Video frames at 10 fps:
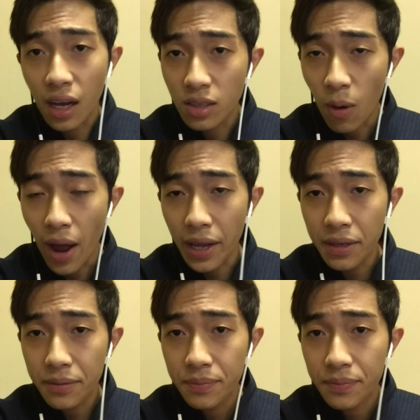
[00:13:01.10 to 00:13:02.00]
thần thoại
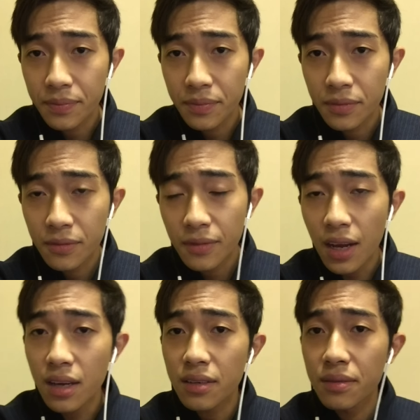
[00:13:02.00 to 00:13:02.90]

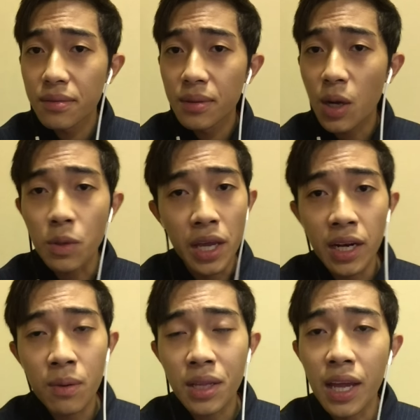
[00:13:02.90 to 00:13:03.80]
đó câu chuyện
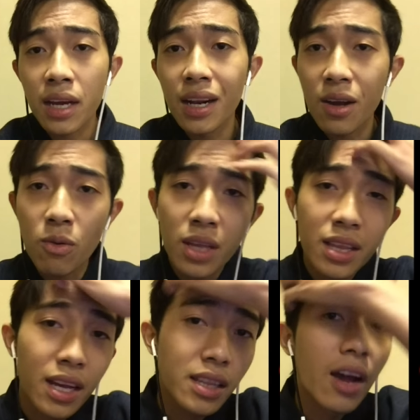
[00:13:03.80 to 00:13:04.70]
đó có thiệt là cổ tích
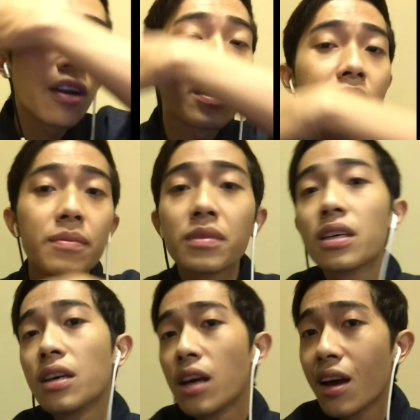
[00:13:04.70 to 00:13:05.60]
thần thoại rồi
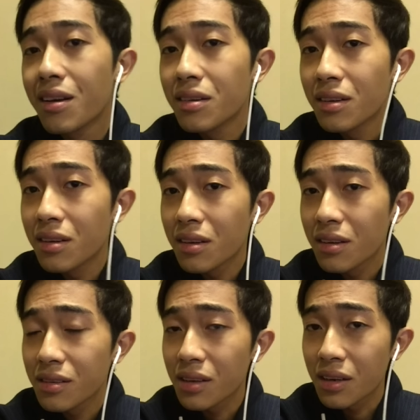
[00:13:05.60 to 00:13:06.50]

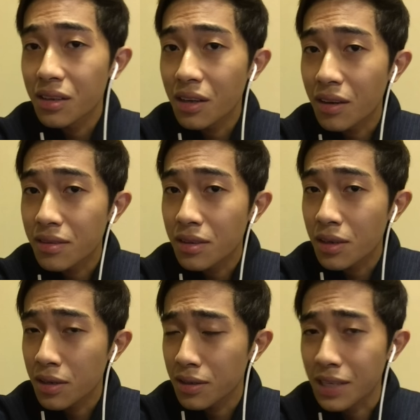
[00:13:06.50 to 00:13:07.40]
rồi, rồi, rồi,
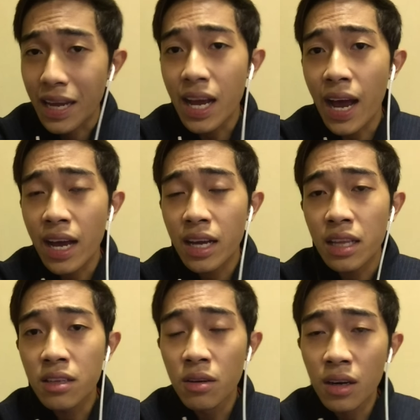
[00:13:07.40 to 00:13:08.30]
rồi xảy ra ngay
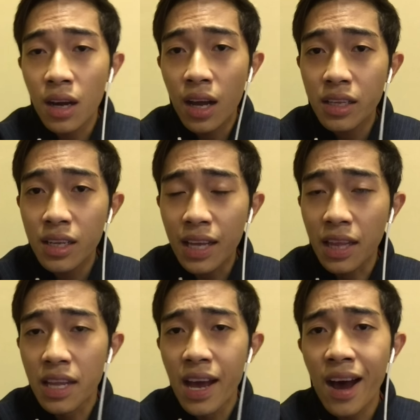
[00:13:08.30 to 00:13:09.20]
trước uh, chiến tranh
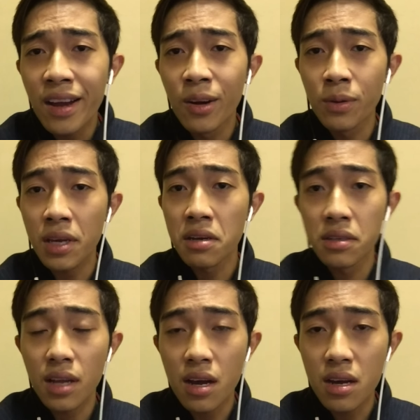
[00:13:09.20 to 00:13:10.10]
thế giới luôn chứ
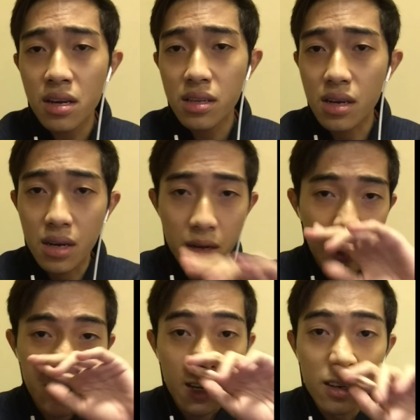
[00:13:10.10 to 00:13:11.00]
đó trời
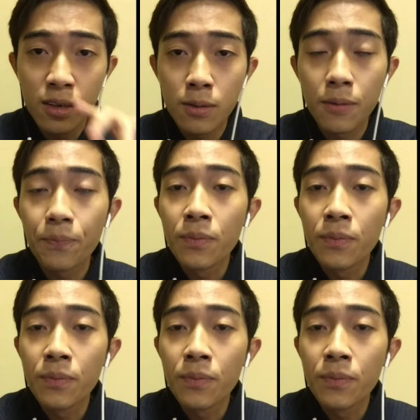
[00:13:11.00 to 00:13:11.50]
lịch sử luôn